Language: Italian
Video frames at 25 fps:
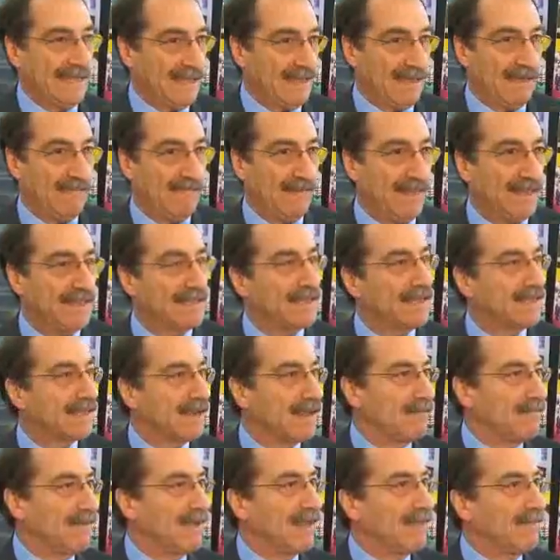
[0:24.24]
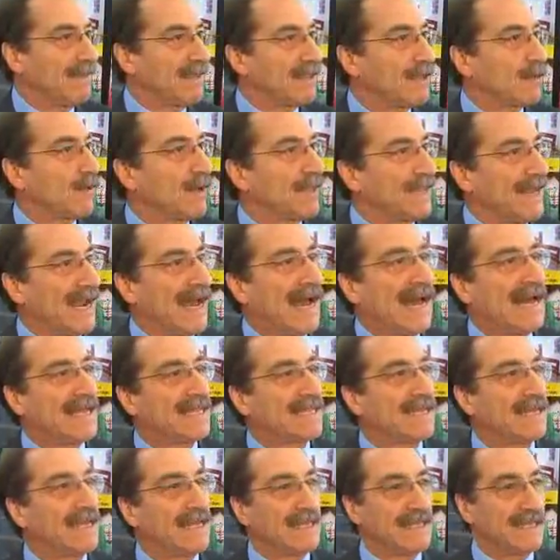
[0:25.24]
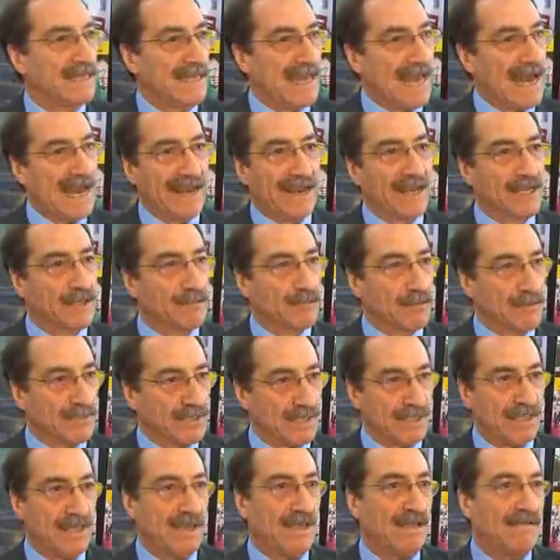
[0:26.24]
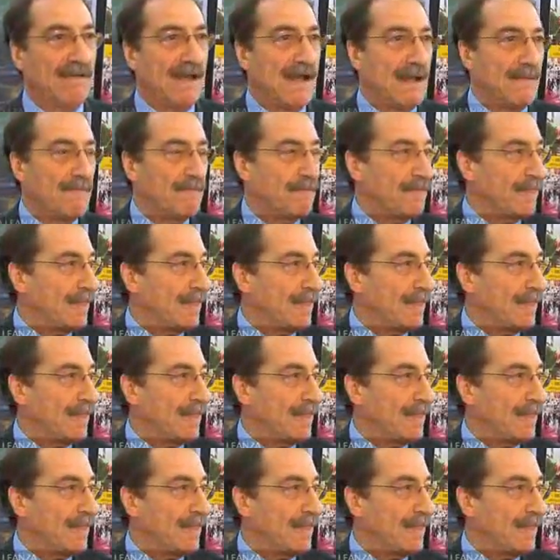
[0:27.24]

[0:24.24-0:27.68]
di 23.000 metri quadrati di area espositiva,